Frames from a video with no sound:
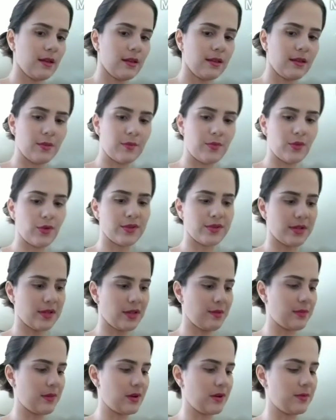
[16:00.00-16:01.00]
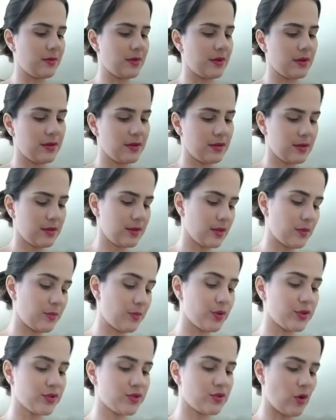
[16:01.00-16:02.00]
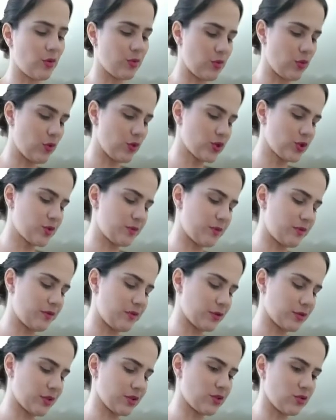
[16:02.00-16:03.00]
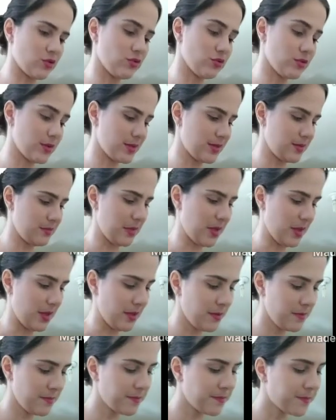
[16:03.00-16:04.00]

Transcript: Depois ele mama, depois do almoço, por volta de duas e meia.